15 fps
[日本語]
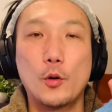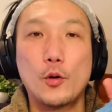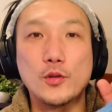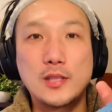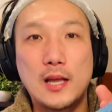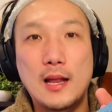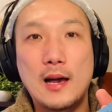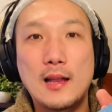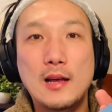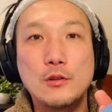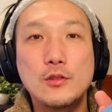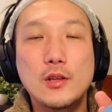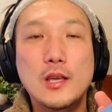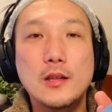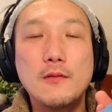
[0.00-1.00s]
お皿洗
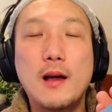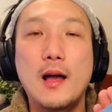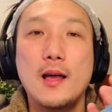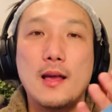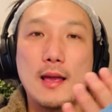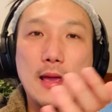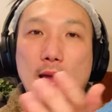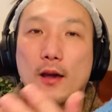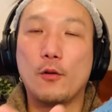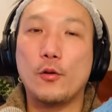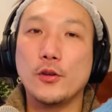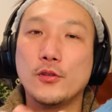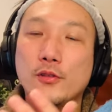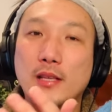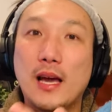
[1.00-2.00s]
う時には、えー、こ
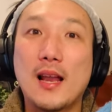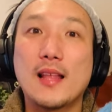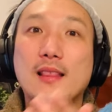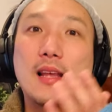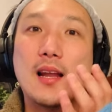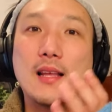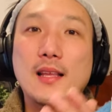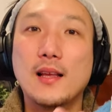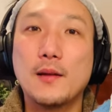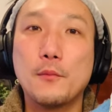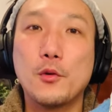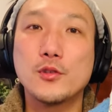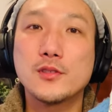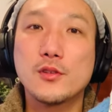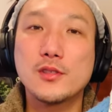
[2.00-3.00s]
ういう風に洗ったら
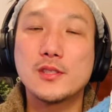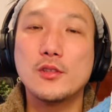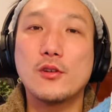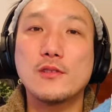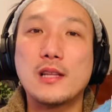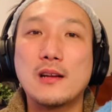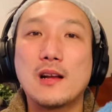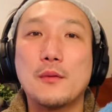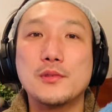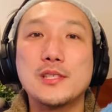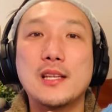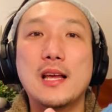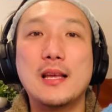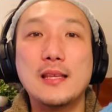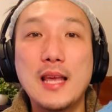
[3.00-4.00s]
もう少し良くなるかもし
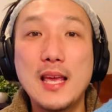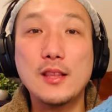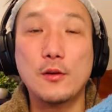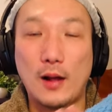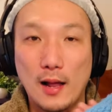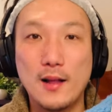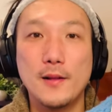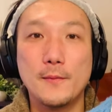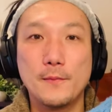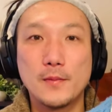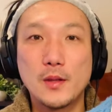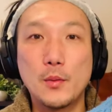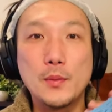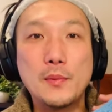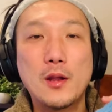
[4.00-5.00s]
れないねとか、
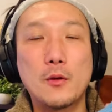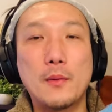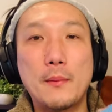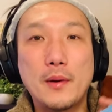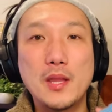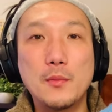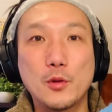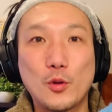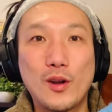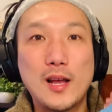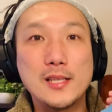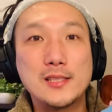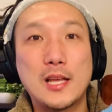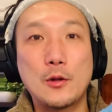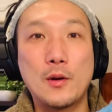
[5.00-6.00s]
でも今のままでも
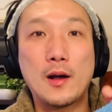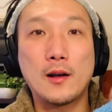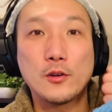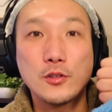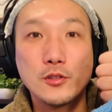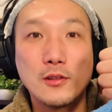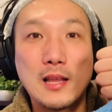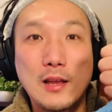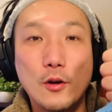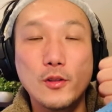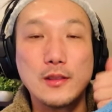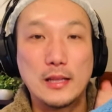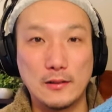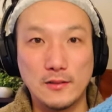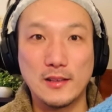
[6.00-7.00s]
トライしたのはグッドだ
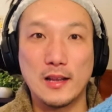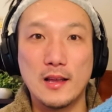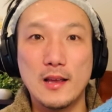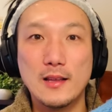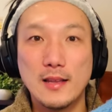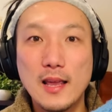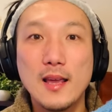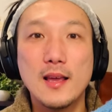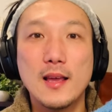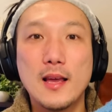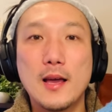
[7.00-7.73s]
よっていう風にね、